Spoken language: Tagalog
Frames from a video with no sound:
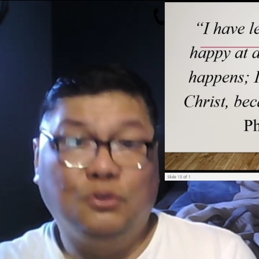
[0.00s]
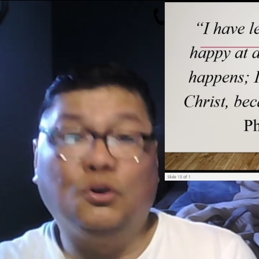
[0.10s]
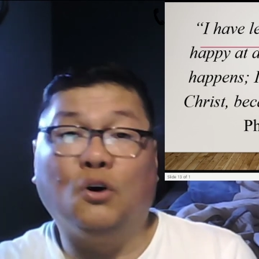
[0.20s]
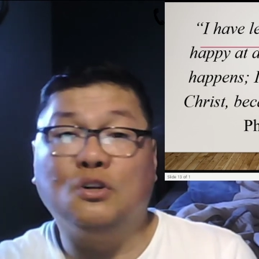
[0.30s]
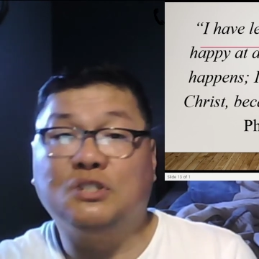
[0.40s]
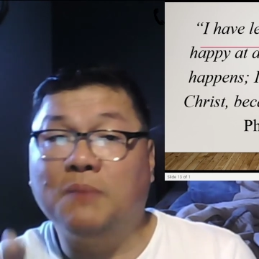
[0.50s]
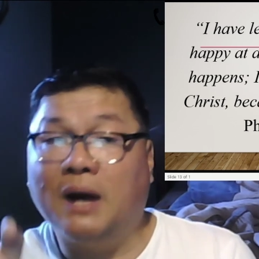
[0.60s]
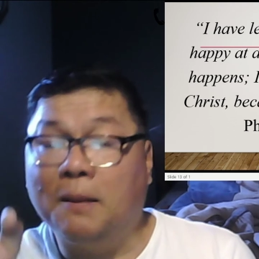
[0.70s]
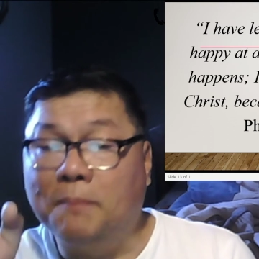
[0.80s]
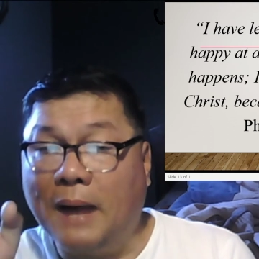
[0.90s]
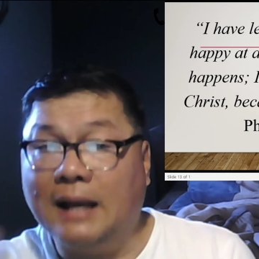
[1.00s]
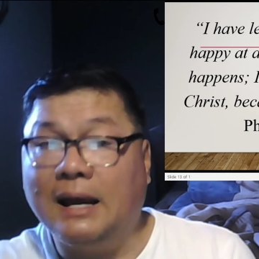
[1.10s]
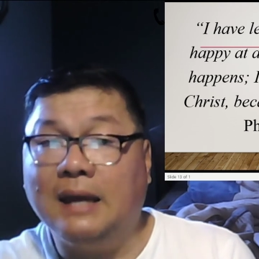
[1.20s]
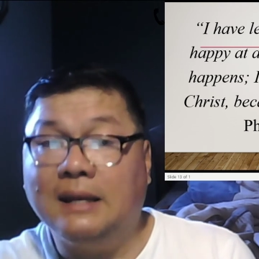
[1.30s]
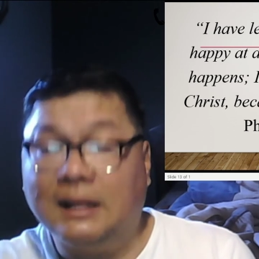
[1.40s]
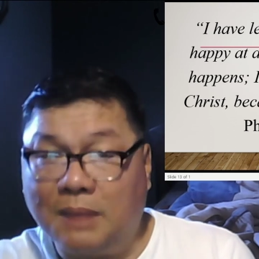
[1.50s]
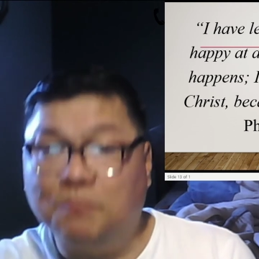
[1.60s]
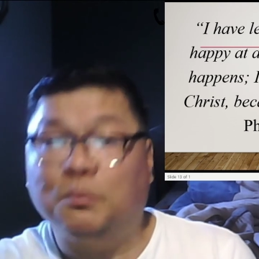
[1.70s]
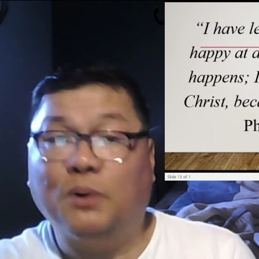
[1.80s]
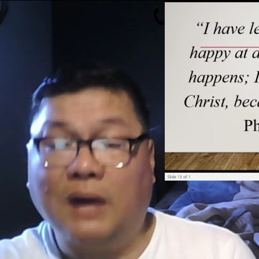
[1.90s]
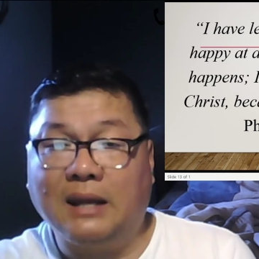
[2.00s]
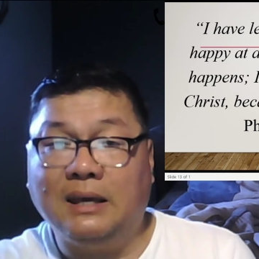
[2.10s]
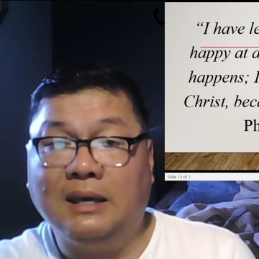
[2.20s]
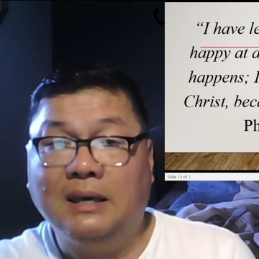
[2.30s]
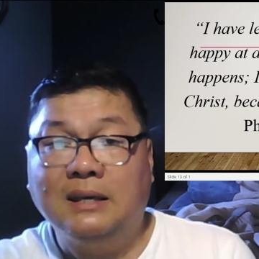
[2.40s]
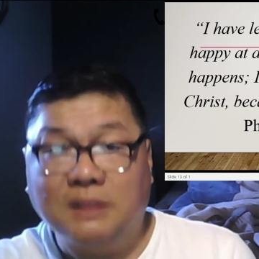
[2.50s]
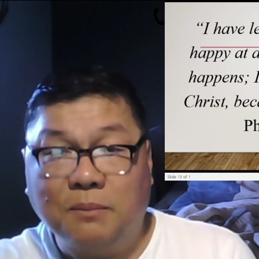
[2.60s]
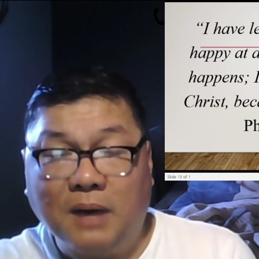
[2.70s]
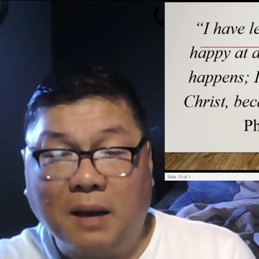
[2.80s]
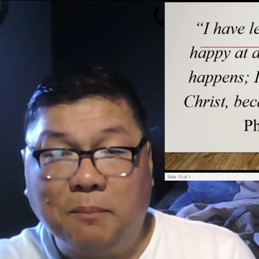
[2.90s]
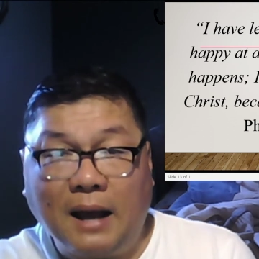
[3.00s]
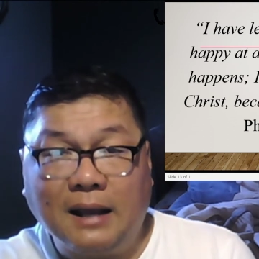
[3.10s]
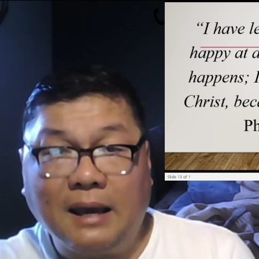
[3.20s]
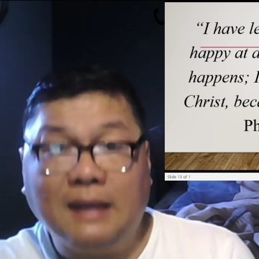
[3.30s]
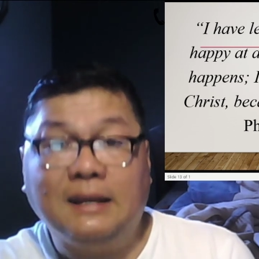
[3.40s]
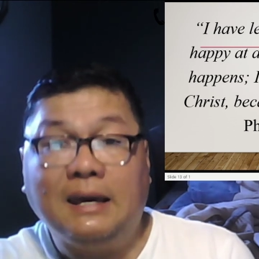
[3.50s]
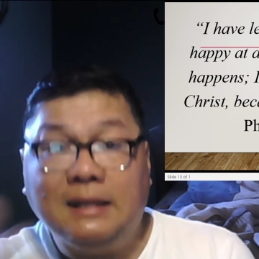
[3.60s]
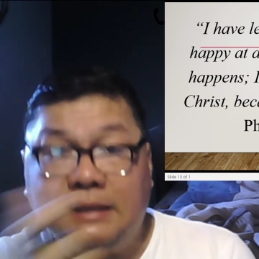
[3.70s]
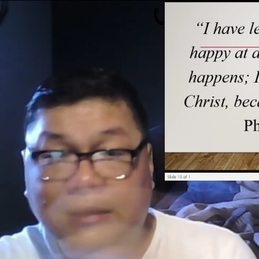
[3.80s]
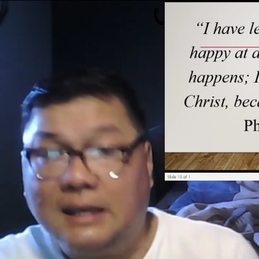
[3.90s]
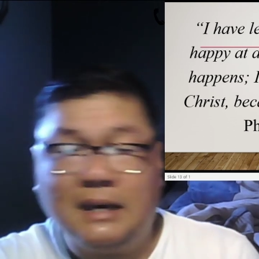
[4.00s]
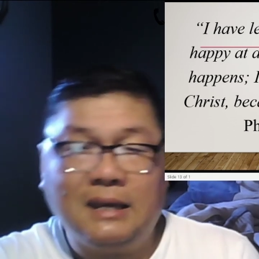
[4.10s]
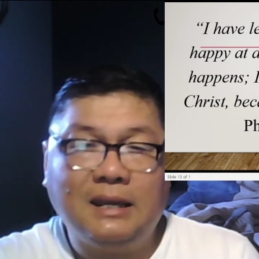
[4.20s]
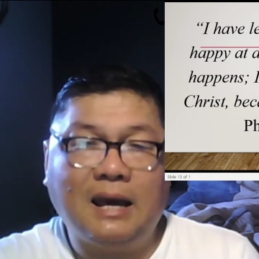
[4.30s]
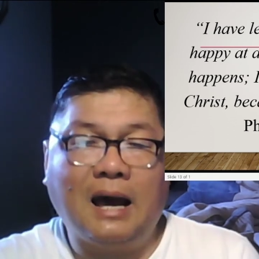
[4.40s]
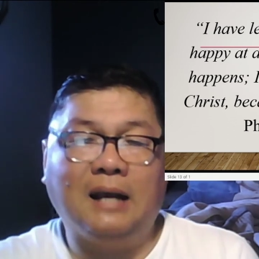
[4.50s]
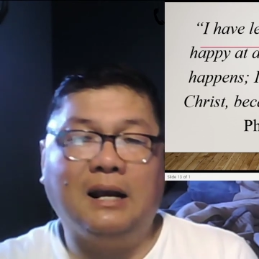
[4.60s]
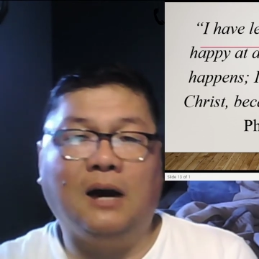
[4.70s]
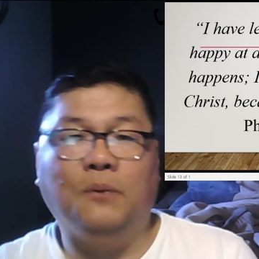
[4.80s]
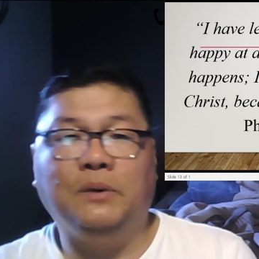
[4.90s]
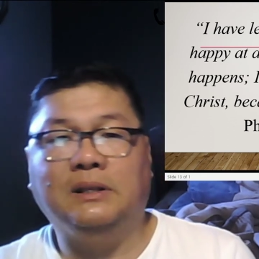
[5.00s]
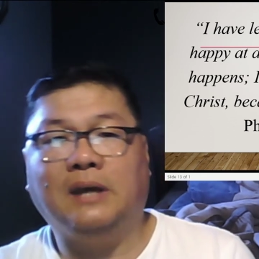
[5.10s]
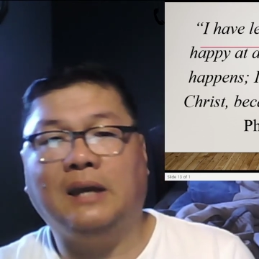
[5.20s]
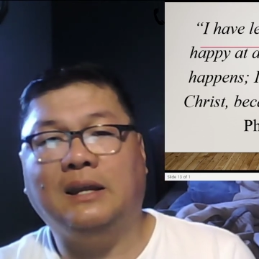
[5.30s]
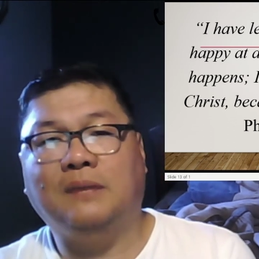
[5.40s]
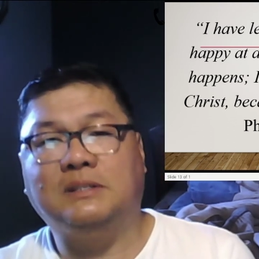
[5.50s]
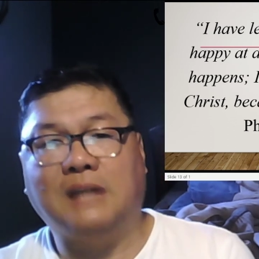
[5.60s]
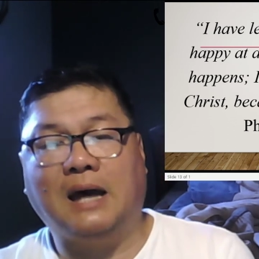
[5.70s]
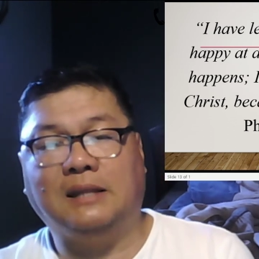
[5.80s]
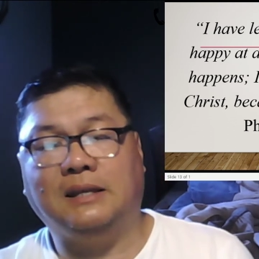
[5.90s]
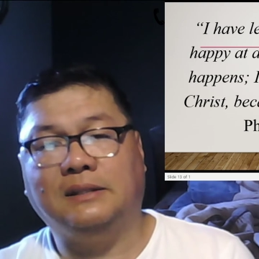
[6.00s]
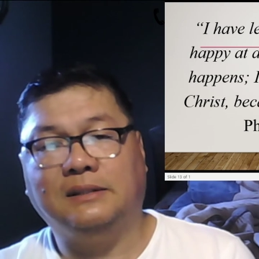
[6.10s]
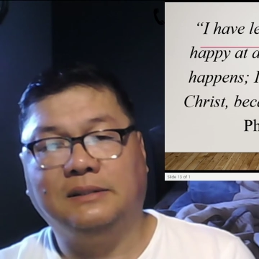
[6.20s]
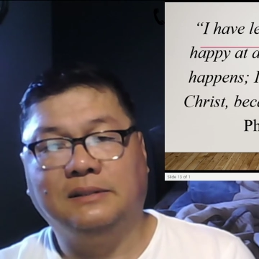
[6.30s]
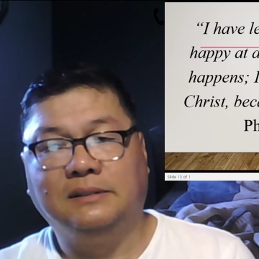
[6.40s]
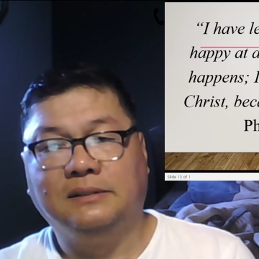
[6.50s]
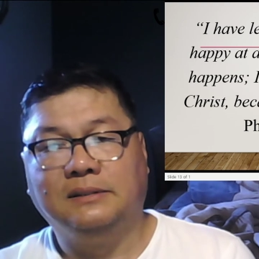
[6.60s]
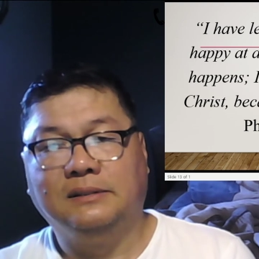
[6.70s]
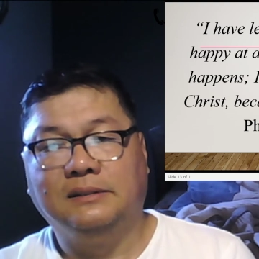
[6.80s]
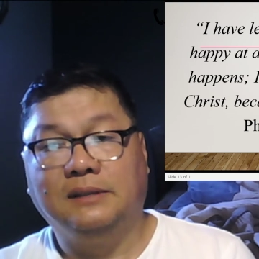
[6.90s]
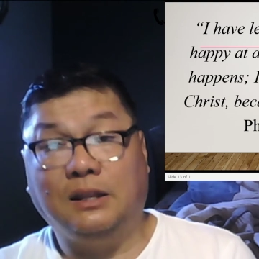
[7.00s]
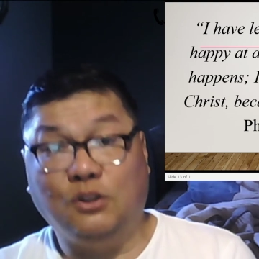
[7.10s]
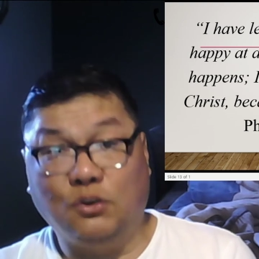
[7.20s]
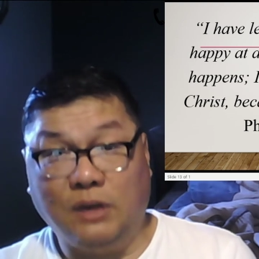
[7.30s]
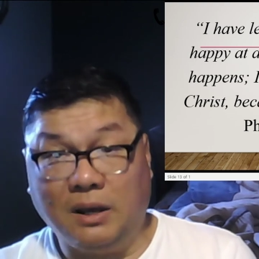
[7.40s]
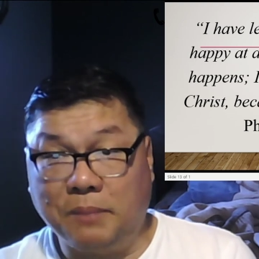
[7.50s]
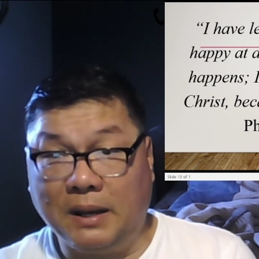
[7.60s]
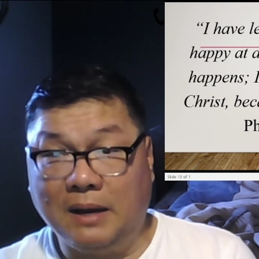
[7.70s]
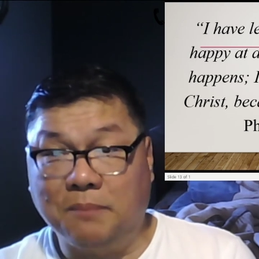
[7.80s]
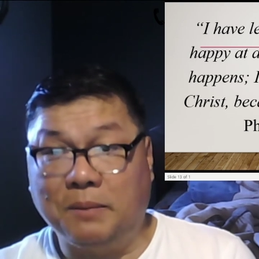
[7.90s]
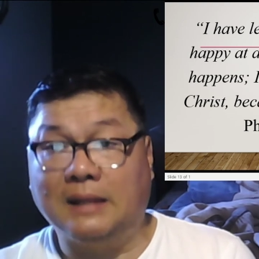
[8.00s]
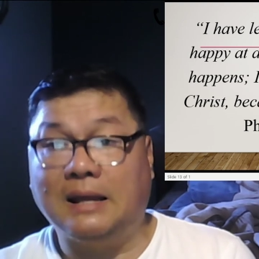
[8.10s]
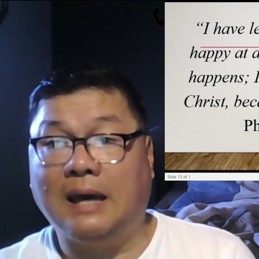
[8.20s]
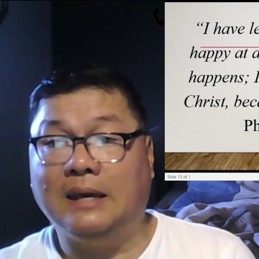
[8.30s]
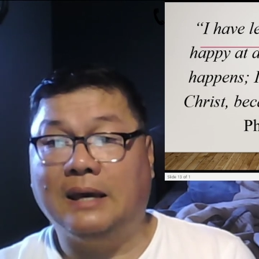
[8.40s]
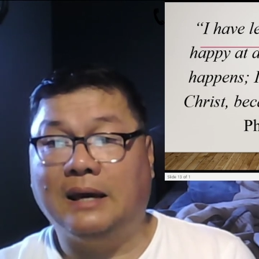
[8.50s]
doon sa mga bagay na temporary sa mga bagay na hindi aagawin kailanman sa atin. At yun ay ang pananampalataya.